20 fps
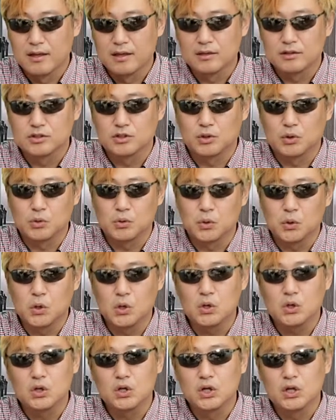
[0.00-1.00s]

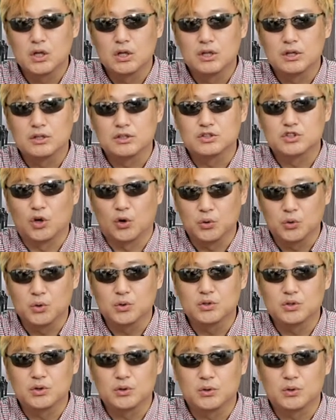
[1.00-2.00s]
그러고 저도
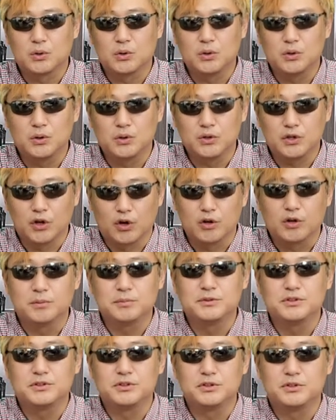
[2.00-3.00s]
그렇고
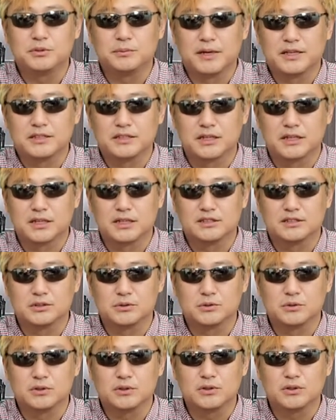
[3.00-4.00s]
여러분들도
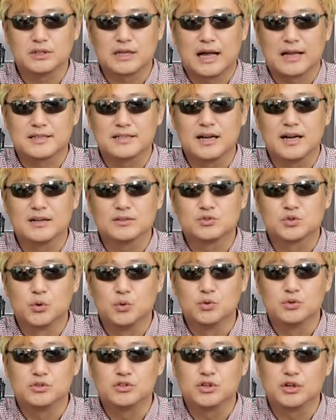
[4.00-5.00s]
마찬가지고 가장
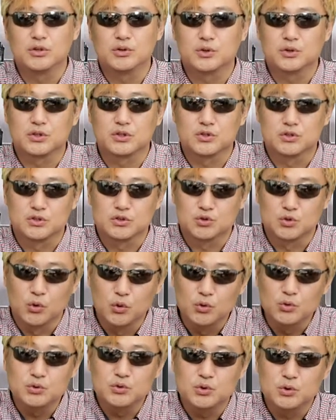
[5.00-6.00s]
좋은 것
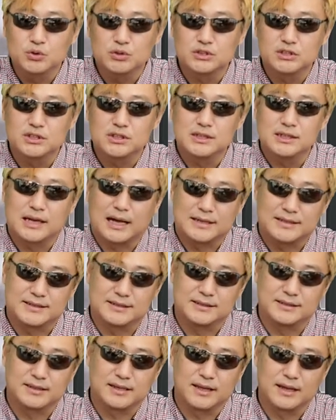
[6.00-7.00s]
좋은 곳을
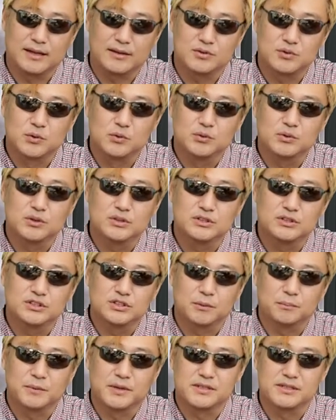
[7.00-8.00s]
갔을 때 좋은 것을
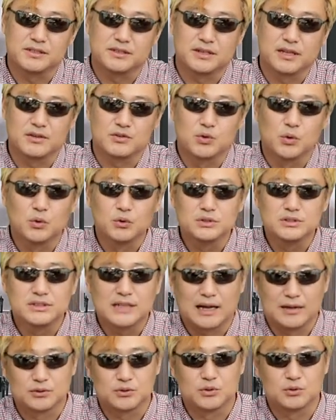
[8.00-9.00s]
접했을 때 좋은
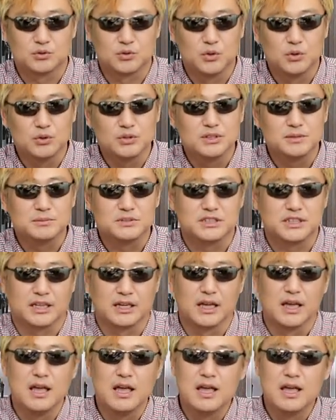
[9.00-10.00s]
장소 좋은 음식